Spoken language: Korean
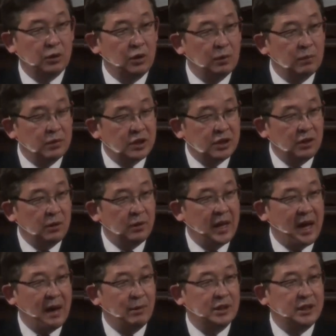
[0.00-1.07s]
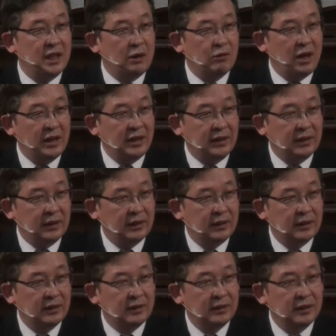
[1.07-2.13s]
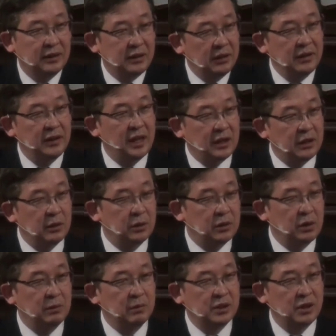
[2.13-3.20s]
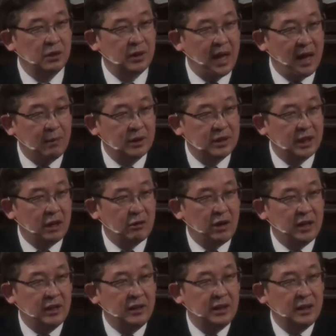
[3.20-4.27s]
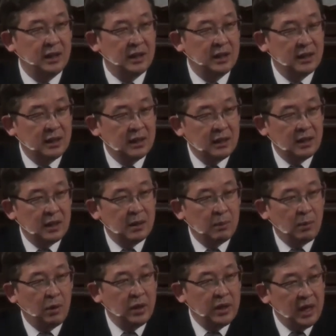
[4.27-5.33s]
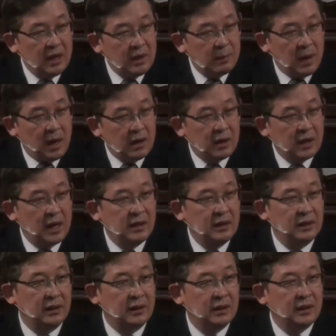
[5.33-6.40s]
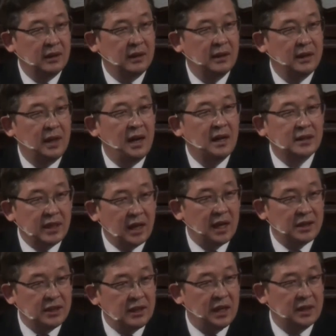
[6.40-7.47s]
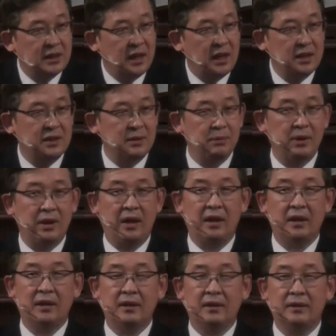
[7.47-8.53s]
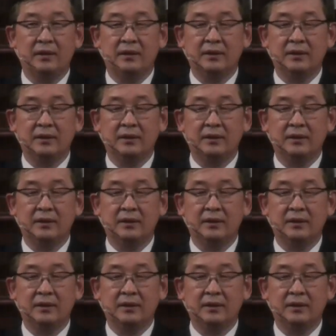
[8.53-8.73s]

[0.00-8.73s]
기독교 무실론의 아버지라고 하는 현대 기독교 무실론의 아버지라고 하는 포에르바흐라는 학자가 신학자가 있습니다.